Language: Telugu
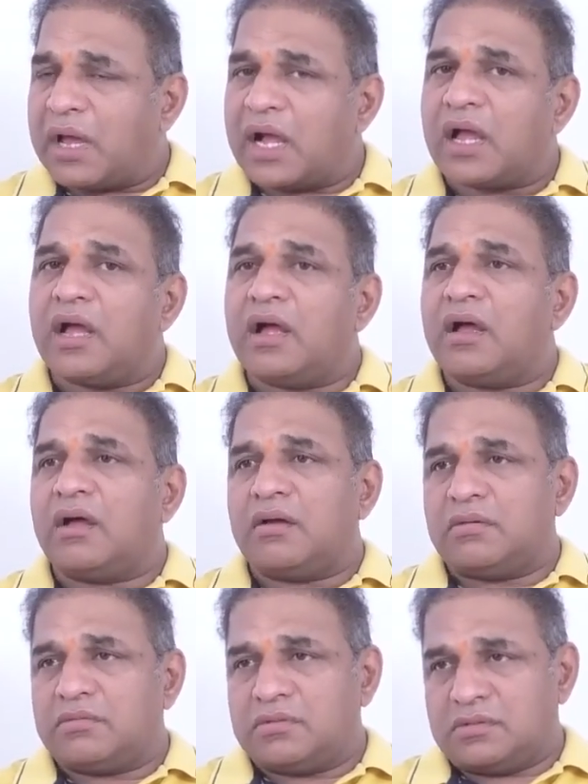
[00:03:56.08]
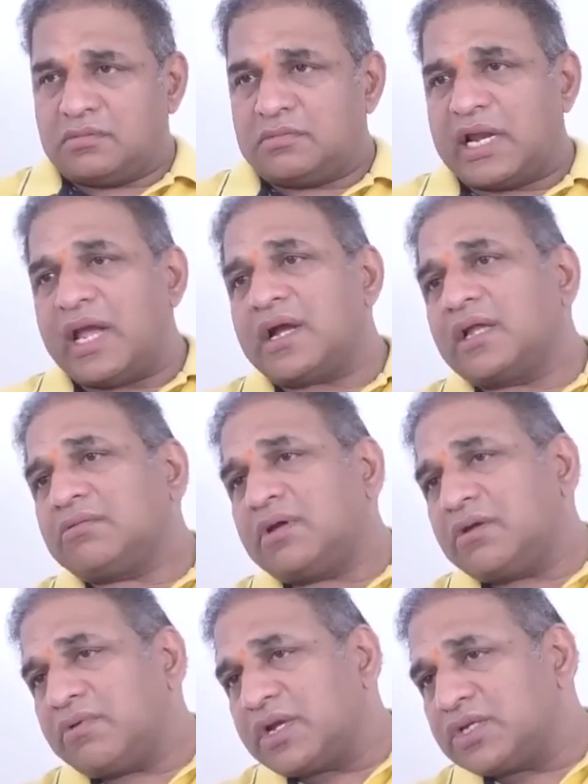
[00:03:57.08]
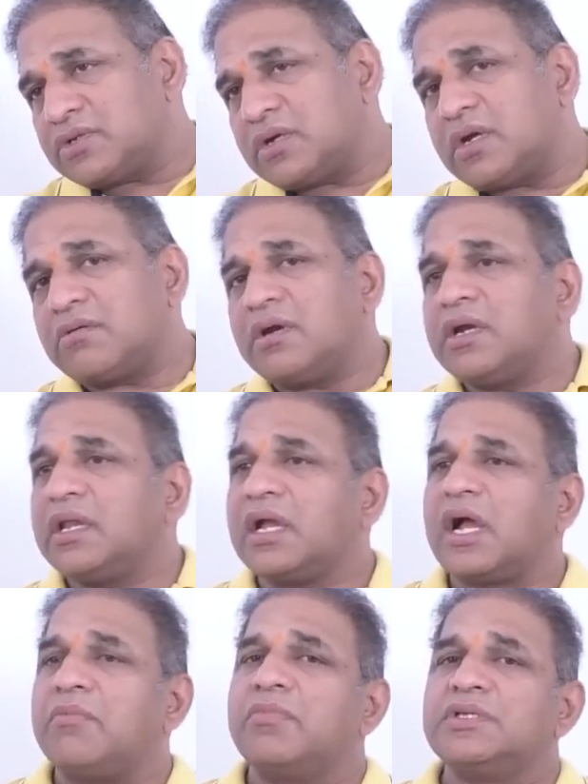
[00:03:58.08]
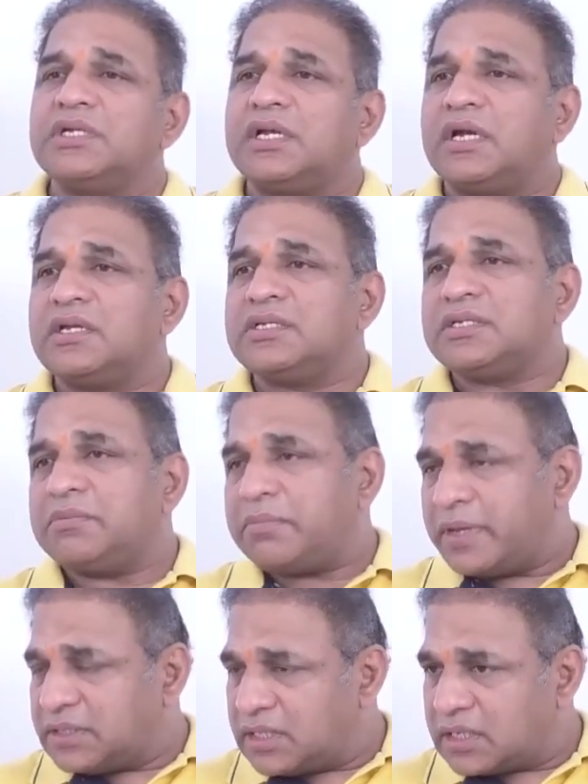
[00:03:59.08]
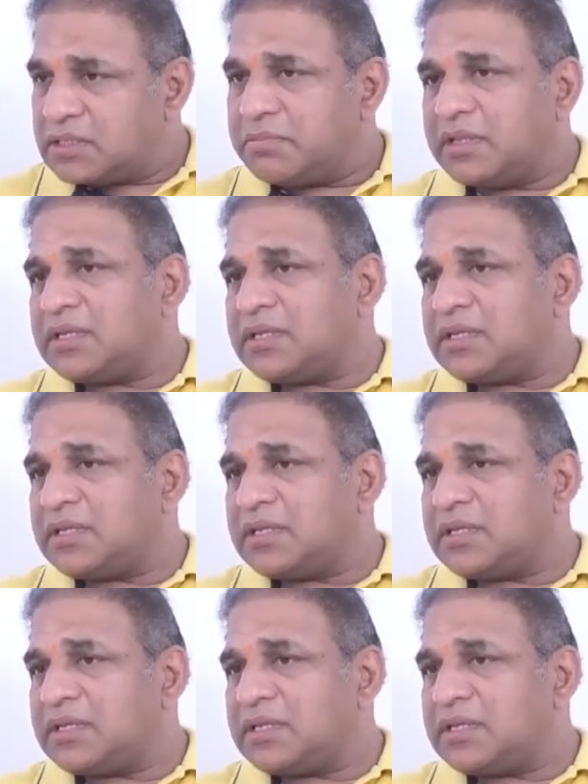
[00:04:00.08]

బాగా నాయకత్వాన్ని వహిస్తున్నటువంటి ఖమ్మం జిల్లా నుంచి ప్రత్యేకించి